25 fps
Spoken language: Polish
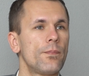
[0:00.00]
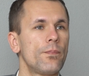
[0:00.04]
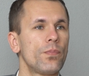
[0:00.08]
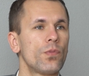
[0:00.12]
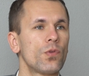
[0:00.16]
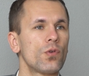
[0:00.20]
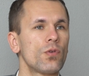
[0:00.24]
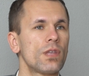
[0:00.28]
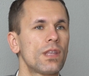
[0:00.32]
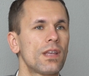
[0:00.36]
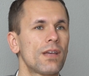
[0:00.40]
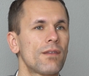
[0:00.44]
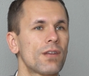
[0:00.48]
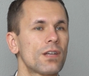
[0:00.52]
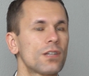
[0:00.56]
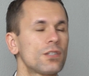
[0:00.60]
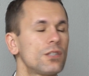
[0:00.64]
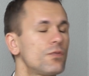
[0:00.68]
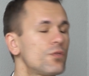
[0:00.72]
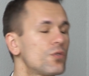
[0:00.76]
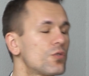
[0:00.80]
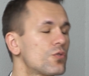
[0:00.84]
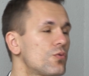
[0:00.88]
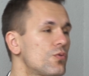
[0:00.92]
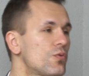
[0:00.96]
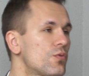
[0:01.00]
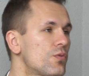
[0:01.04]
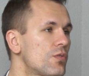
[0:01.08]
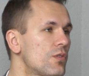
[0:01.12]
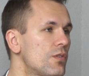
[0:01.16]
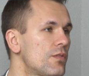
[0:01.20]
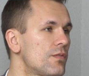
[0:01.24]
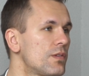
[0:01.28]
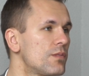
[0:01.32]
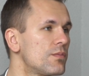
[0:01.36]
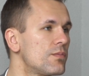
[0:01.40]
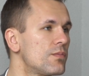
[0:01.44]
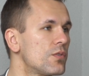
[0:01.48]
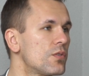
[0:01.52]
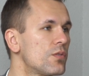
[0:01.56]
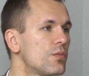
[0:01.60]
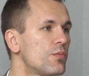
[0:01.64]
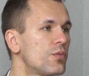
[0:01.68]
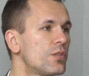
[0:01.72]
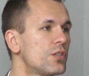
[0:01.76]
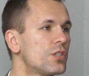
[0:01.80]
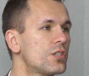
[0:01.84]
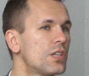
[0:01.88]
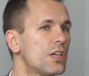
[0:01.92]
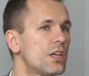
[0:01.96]
No i ta wrażliwość kulturowa, bo to
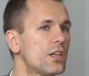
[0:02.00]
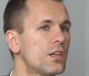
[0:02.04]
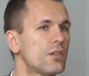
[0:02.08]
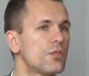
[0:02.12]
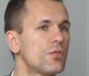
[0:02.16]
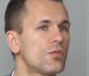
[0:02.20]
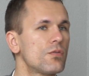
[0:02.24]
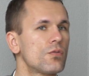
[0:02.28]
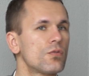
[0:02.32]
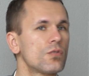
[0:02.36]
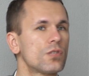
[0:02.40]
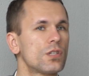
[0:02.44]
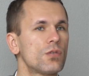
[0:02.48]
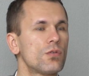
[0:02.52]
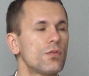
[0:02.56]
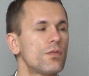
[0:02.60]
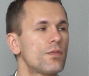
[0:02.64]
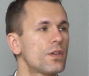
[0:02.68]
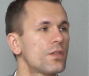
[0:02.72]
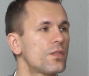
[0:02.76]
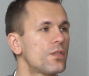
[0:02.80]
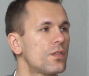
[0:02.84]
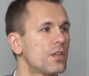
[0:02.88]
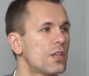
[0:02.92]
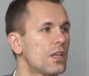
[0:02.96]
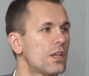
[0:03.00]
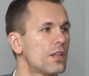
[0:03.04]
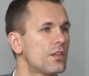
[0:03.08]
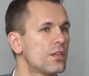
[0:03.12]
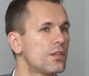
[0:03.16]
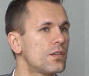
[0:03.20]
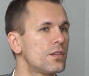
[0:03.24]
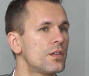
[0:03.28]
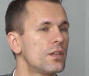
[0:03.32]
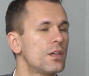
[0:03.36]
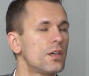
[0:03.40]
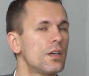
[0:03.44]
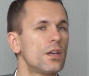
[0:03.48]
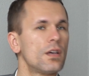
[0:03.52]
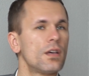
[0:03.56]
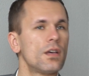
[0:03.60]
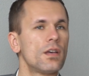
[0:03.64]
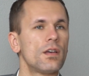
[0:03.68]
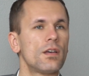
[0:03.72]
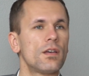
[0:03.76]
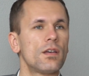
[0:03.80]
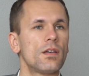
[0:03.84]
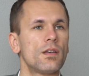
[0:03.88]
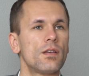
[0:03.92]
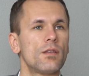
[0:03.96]
były cztery różne uniwersytety,
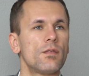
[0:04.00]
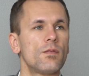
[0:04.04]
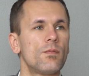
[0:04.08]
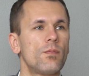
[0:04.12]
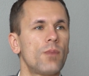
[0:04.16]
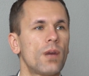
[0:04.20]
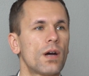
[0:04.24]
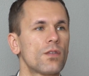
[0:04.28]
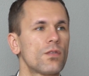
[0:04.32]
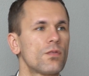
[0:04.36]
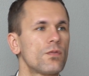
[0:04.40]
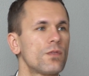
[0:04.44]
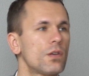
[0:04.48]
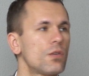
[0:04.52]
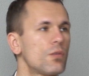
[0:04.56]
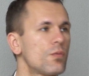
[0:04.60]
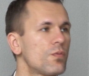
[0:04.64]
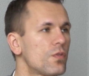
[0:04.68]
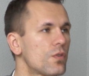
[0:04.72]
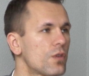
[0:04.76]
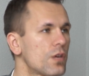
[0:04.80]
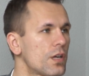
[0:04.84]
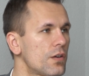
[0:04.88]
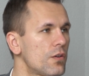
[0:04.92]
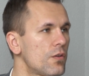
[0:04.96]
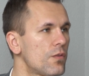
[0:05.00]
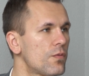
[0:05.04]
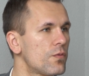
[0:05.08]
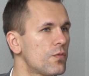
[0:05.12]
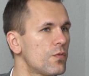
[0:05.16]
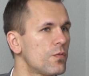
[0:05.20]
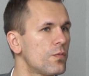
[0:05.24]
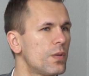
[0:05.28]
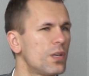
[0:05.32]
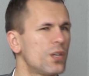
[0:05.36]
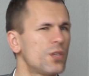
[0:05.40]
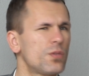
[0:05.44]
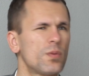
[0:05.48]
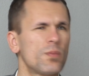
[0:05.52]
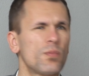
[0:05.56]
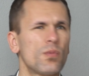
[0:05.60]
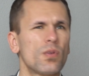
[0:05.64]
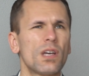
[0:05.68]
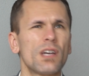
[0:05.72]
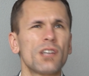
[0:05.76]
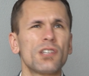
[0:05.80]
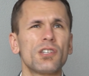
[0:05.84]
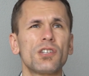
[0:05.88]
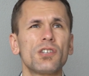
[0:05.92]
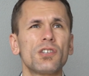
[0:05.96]
Y, bardzo wielu obcokrajowców, mieliśmy
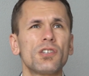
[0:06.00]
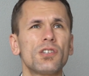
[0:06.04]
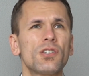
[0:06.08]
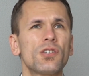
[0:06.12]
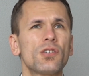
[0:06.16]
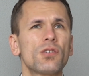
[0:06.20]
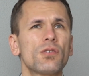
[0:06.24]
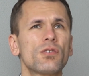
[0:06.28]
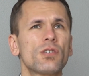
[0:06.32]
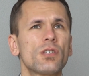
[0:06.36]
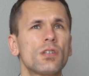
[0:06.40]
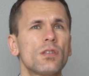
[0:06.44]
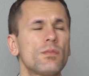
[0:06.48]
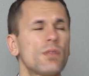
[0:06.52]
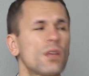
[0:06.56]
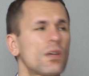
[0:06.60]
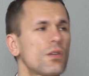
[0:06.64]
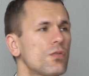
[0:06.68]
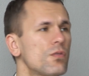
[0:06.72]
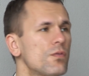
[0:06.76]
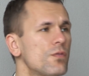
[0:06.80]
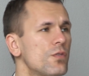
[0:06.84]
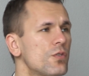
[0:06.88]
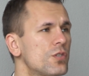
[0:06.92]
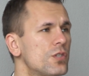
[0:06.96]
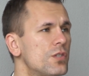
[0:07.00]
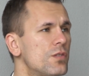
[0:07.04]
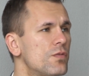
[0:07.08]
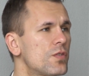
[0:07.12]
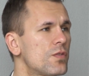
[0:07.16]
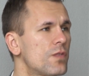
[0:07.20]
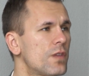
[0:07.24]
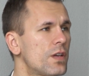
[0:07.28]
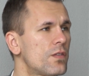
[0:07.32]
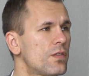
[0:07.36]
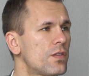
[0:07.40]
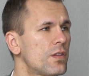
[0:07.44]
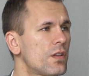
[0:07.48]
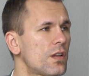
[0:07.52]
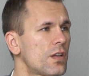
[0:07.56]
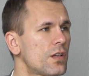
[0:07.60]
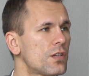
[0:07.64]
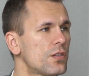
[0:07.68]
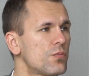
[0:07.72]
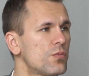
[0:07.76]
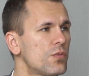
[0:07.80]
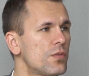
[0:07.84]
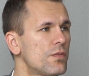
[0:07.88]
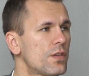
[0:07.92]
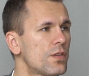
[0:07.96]
bodajże 67 narodowości w Szwecji na
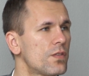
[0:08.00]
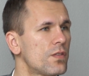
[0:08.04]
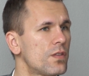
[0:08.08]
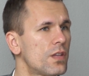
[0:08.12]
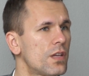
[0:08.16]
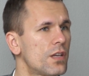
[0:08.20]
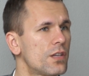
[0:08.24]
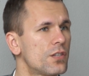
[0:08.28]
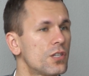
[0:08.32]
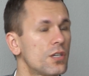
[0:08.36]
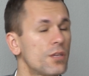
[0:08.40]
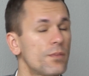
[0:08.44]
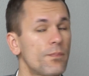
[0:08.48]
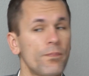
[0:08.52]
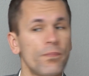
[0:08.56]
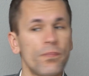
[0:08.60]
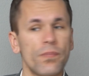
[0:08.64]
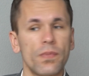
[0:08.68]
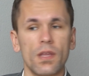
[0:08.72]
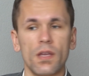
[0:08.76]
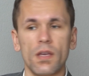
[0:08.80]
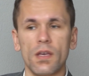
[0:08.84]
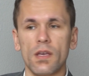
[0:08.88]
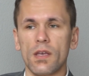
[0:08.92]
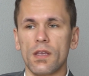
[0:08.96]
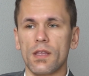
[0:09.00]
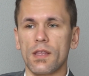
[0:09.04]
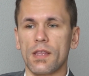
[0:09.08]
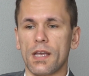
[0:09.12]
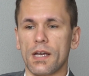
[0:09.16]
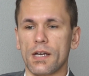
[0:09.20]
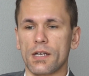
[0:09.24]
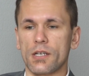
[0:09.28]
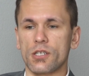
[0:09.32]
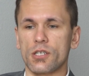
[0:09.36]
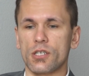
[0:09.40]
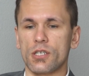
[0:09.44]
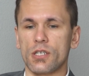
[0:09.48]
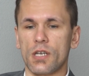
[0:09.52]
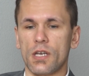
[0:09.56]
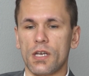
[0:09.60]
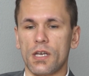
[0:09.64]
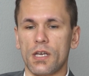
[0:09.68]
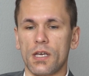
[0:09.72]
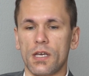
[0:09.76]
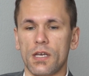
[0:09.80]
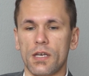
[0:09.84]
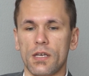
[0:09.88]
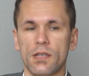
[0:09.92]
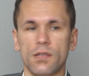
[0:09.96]
naszym uniwersytecie.
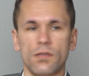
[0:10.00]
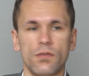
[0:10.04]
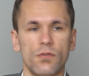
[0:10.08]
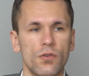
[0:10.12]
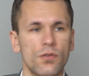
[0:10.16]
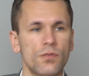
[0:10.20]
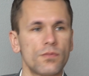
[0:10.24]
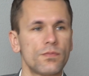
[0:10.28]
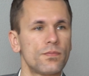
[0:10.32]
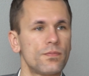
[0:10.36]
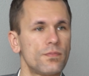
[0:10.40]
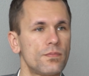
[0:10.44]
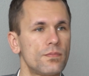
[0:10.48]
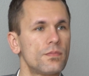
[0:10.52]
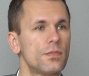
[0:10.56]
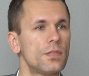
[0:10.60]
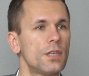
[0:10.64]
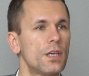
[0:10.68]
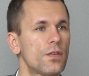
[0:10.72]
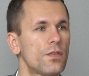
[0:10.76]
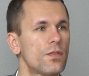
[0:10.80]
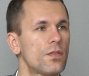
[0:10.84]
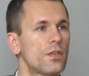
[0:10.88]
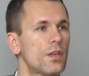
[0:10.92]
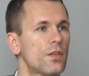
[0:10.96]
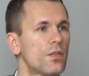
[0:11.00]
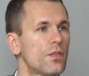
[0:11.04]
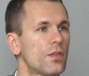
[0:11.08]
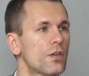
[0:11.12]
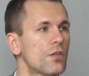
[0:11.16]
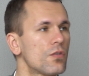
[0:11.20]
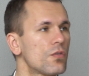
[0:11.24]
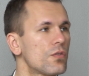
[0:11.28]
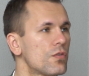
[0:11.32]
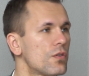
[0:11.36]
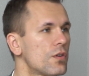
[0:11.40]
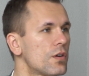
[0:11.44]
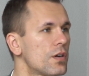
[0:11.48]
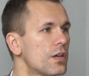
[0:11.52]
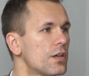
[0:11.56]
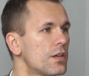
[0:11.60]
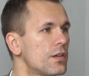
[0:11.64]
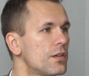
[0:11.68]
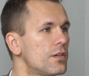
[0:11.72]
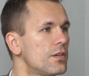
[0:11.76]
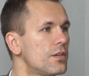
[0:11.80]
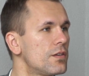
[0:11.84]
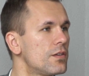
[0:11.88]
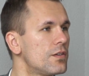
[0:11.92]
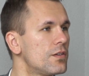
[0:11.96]
Także no, jest, jest tego
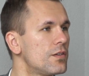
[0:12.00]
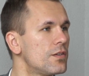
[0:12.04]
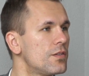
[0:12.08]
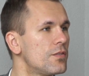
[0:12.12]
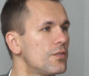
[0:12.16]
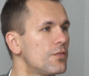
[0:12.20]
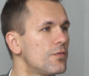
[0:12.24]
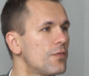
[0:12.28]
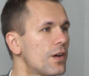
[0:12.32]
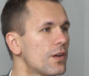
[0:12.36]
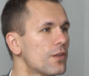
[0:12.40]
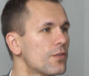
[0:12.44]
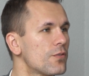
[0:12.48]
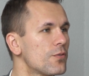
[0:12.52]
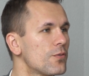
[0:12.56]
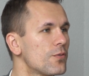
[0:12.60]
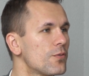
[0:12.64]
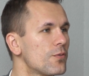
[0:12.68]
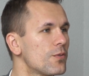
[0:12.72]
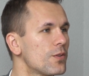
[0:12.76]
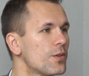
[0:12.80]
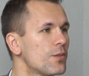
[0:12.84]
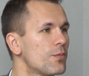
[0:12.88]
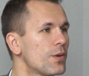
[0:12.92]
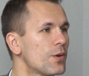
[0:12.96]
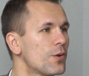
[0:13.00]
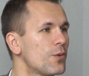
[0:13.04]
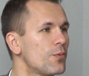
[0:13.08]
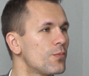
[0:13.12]
trochę i, i, i, warto chyba